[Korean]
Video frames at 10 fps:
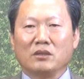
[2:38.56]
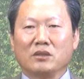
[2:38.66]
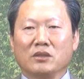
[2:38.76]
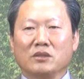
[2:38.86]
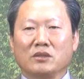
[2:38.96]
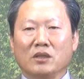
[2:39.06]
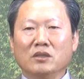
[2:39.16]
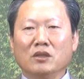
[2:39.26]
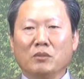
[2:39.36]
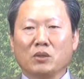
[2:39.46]
그
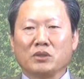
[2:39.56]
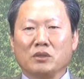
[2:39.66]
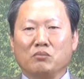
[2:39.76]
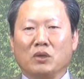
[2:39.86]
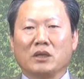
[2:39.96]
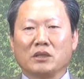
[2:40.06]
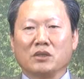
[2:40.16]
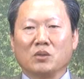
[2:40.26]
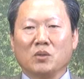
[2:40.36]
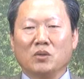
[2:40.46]
천절매로서
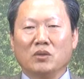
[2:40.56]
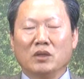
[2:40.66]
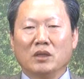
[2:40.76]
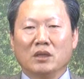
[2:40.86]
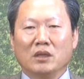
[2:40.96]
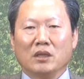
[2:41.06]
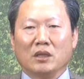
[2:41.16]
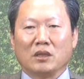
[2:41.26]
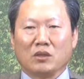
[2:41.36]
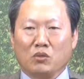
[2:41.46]
부활하셨고,
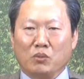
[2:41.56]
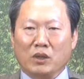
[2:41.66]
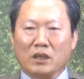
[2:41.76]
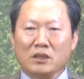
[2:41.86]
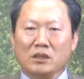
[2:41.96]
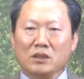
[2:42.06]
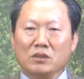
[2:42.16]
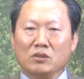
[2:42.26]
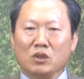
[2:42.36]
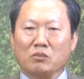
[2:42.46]
예, 그리고
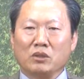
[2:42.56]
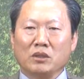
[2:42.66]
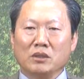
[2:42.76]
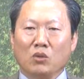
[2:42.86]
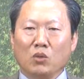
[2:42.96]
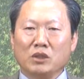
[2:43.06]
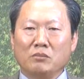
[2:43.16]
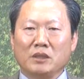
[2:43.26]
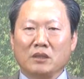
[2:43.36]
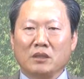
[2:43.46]
부활하신 지로부터 이제
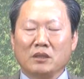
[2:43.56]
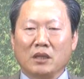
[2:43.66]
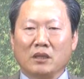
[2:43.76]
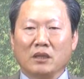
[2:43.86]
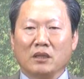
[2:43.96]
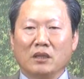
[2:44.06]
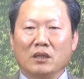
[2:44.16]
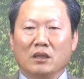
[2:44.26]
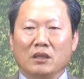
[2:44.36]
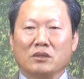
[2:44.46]
50일째 된 날에
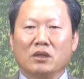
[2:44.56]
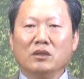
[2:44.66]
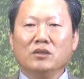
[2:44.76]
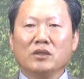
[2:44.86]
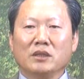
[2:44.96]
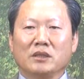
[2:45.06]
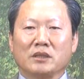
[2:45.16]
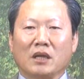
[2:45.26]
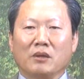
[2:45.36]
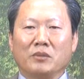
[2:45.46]
성령이 이제
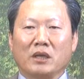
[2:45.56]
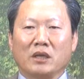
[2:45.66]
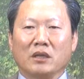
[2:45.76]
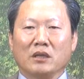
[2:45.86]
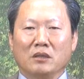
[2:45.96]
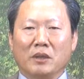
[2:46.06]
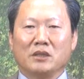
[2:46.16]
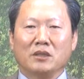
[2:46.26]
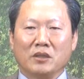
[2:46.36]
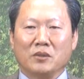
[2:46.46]
사람들 안에
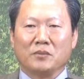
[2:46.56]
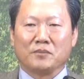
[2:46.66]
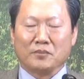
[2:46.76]
임하신 거예요.